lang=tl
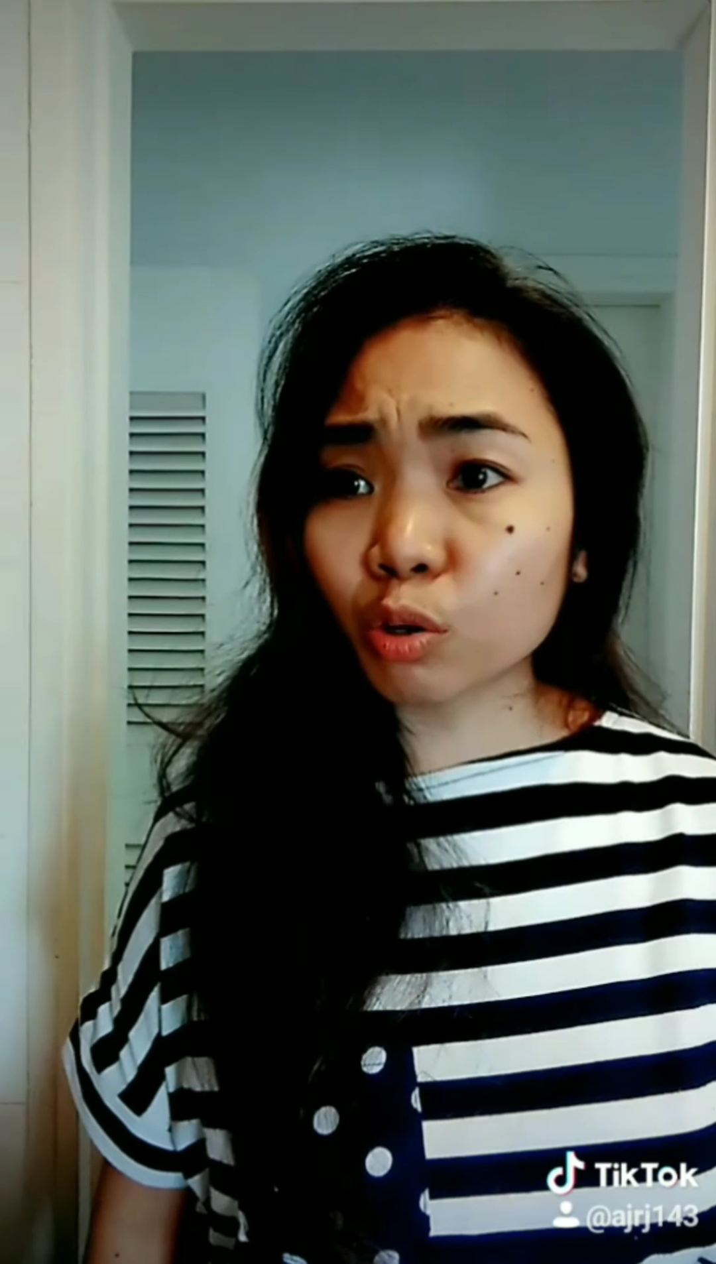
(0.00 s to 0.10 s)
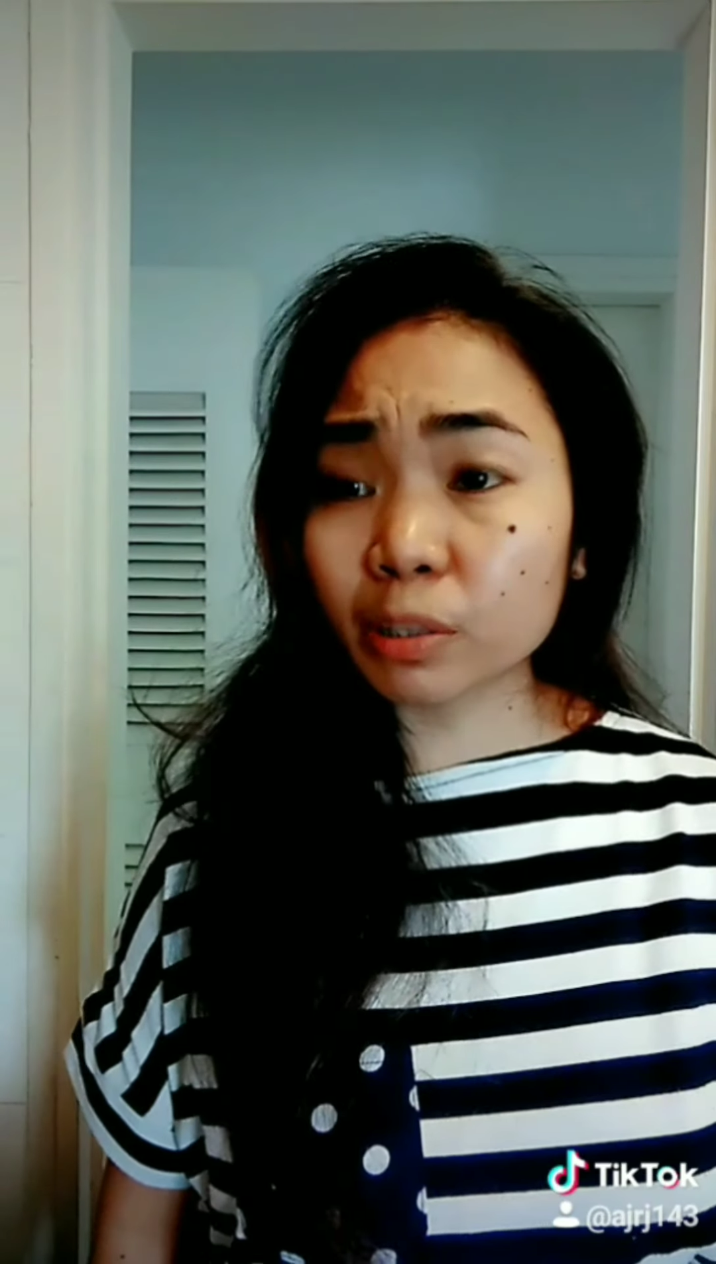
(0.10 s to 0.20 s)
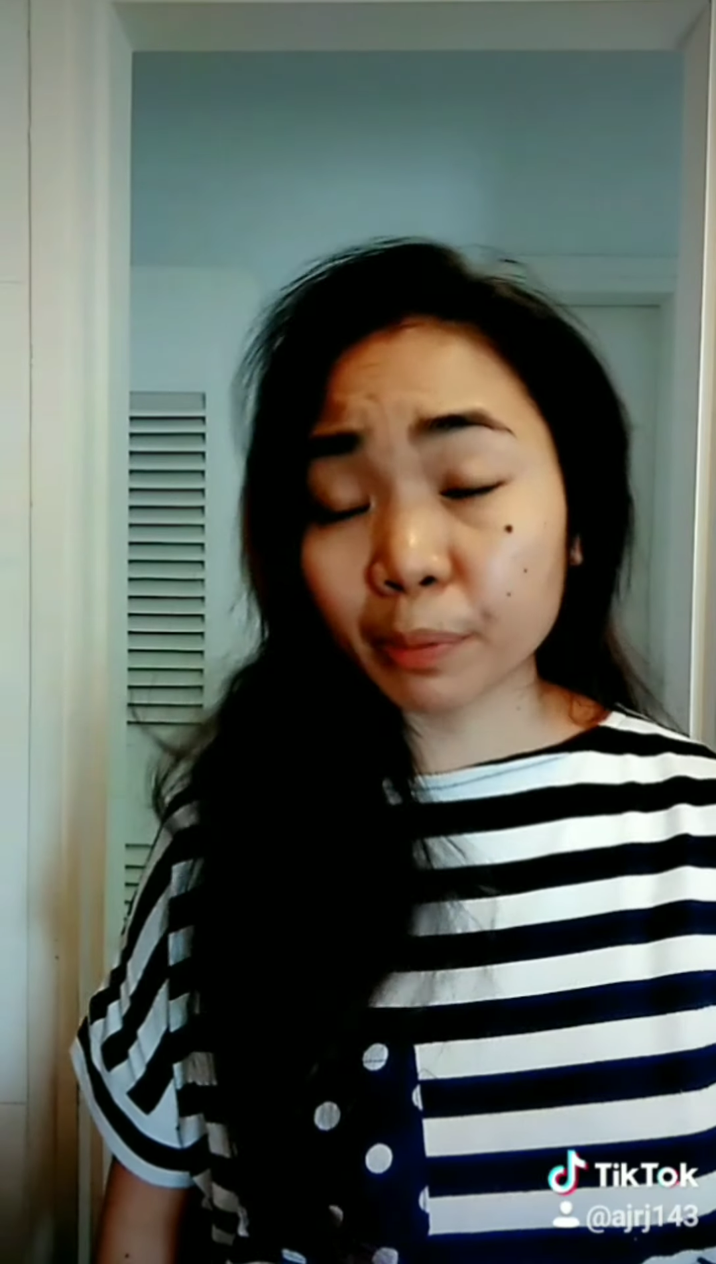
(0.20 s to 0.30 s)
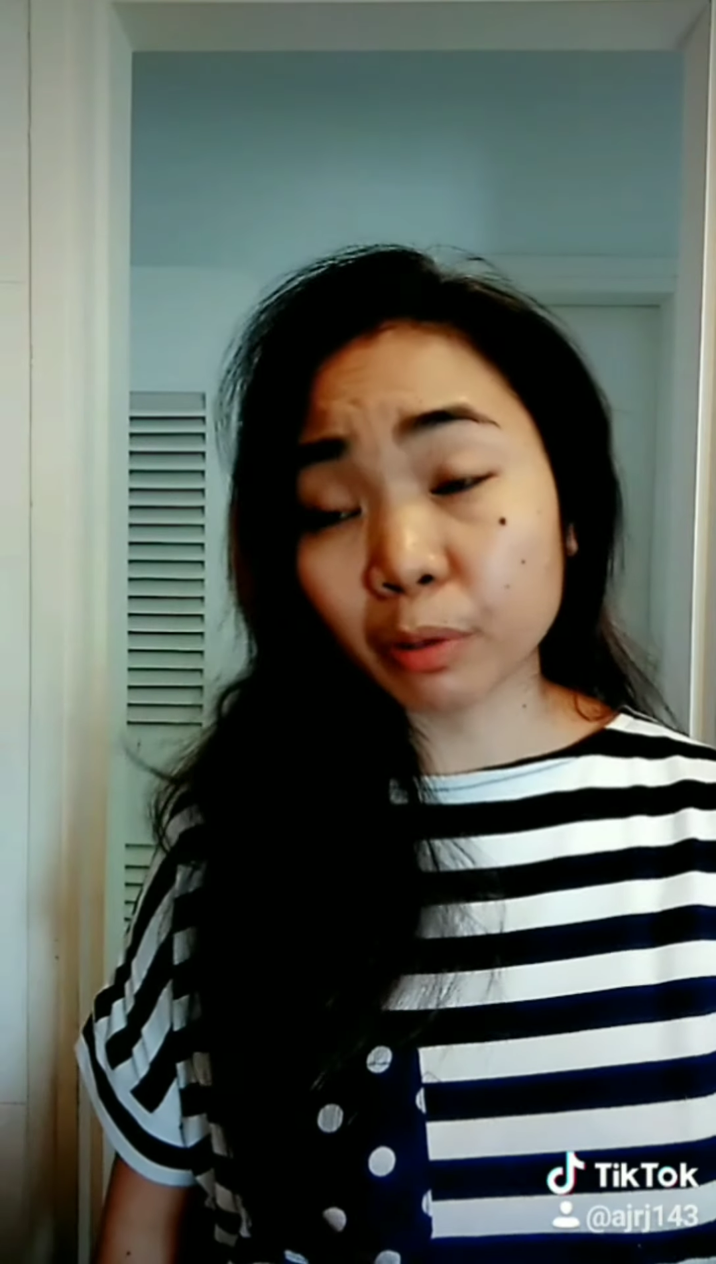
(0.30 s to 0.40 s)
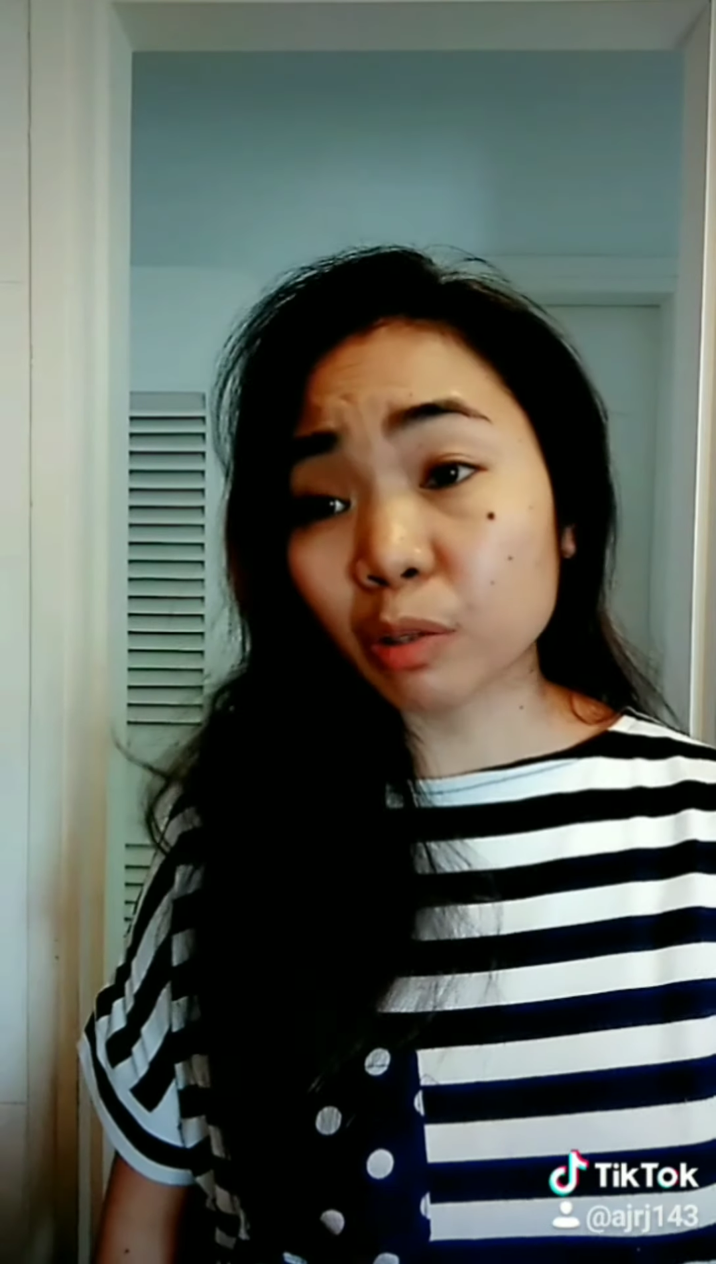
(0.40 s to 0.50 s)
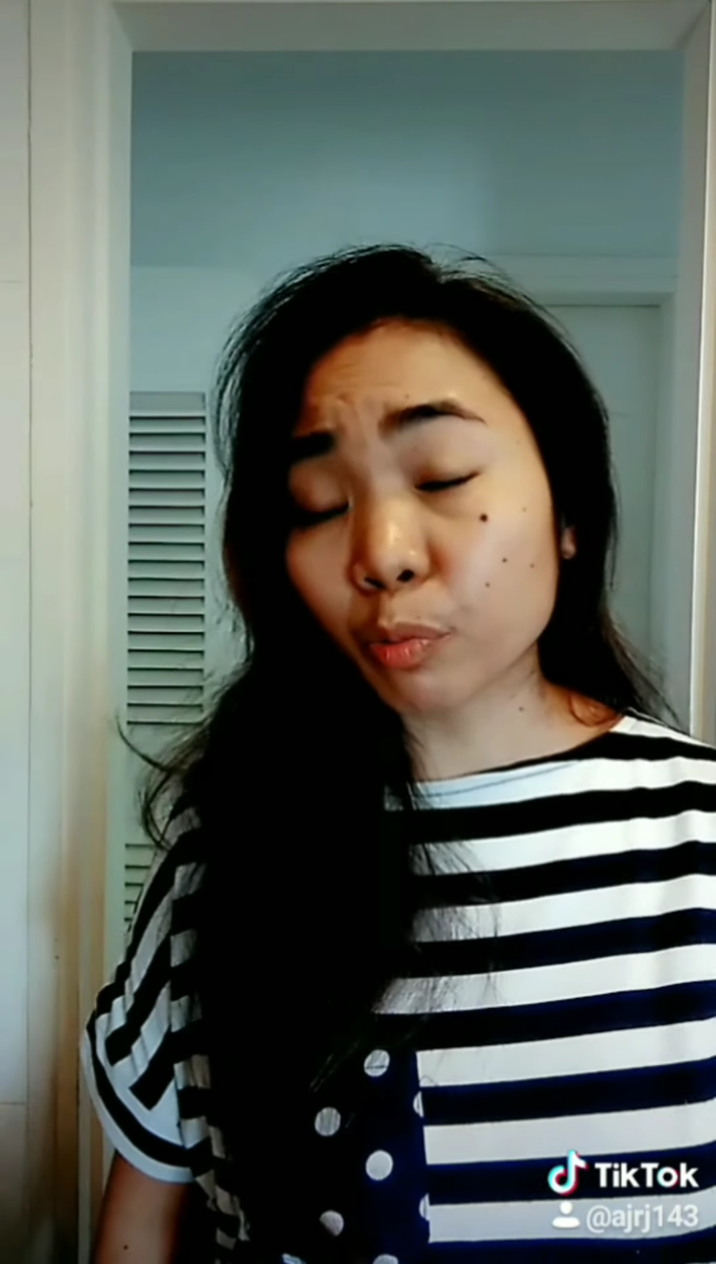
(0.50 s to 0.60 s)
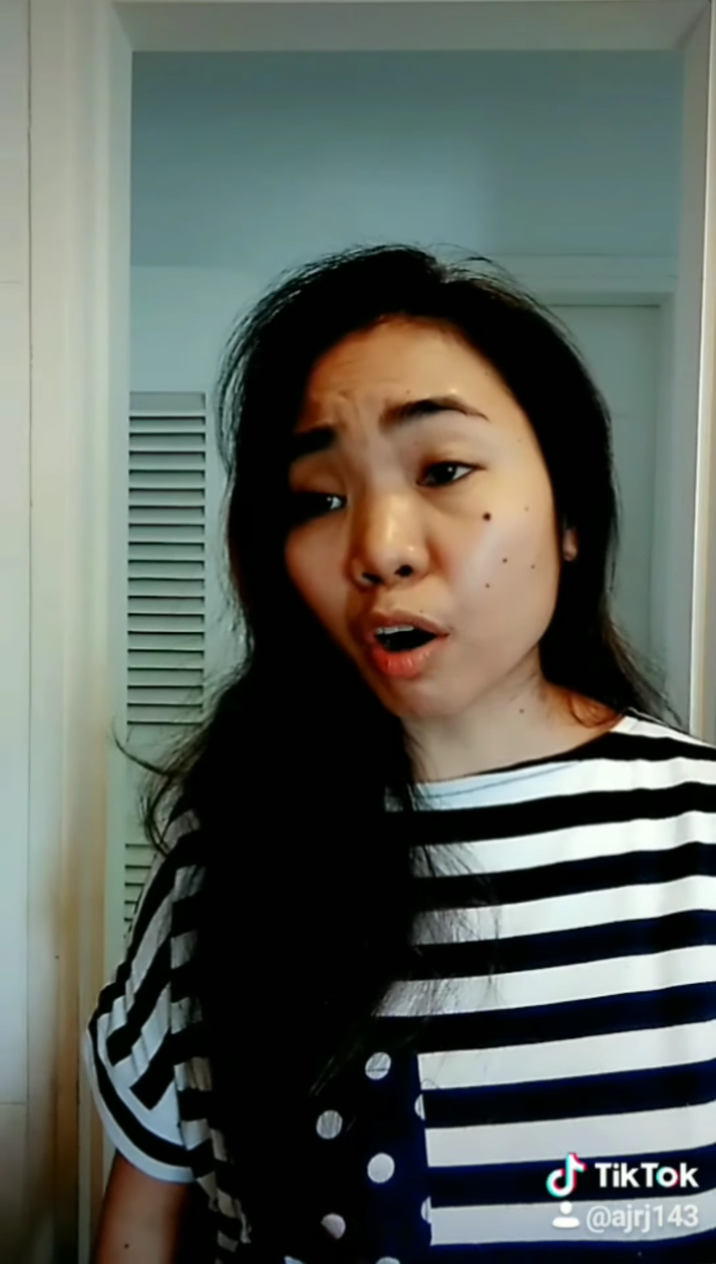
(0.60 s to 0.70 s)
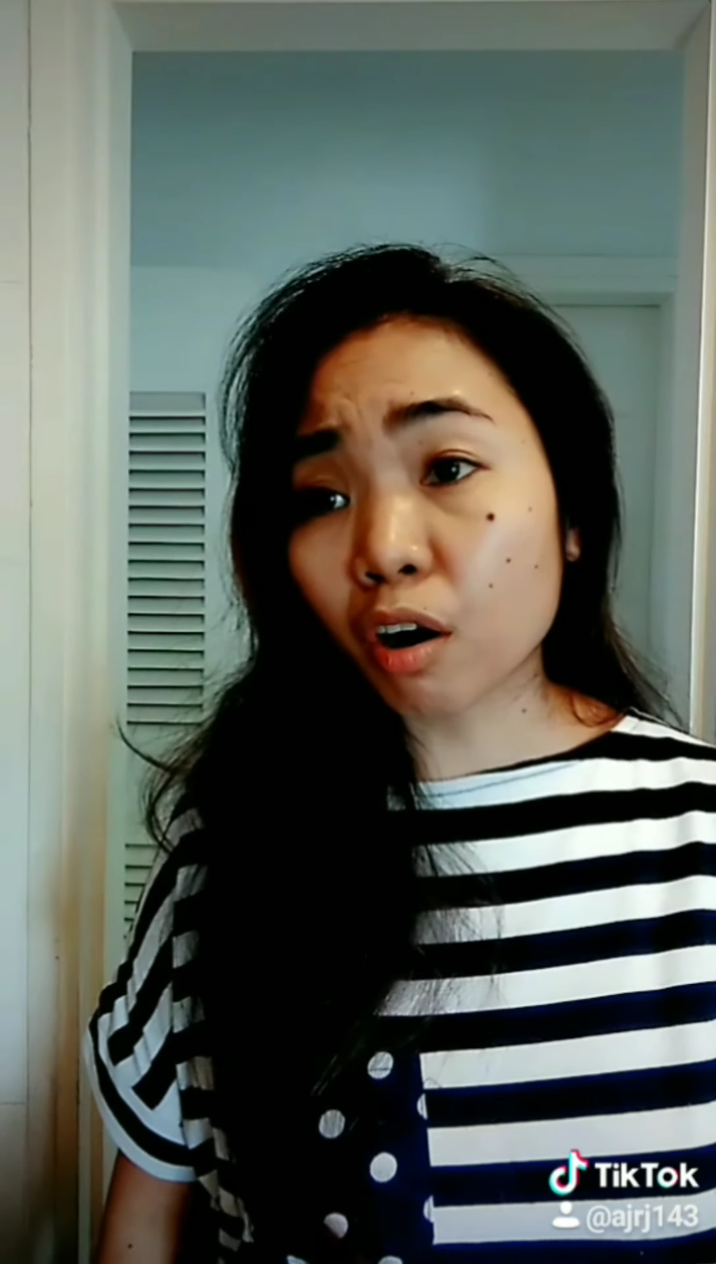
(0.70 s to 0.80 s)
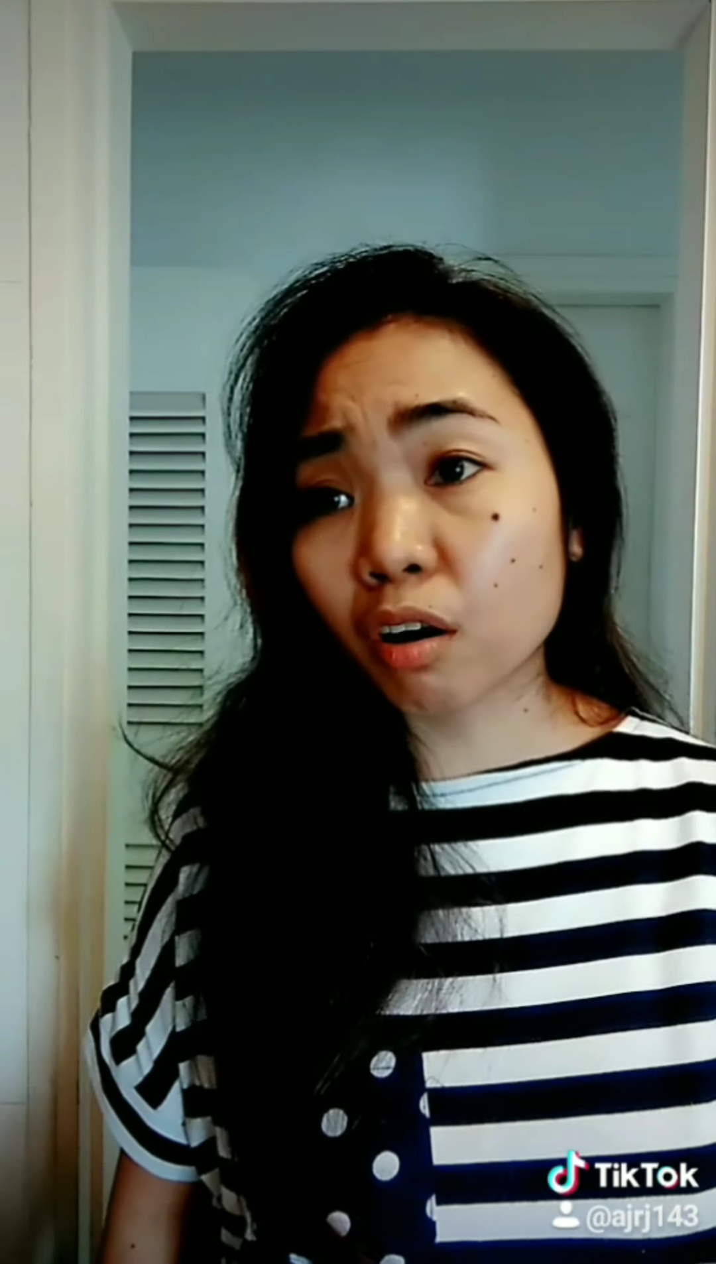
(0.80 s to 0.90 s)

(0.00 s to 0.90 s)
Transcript: Di ba idea mo?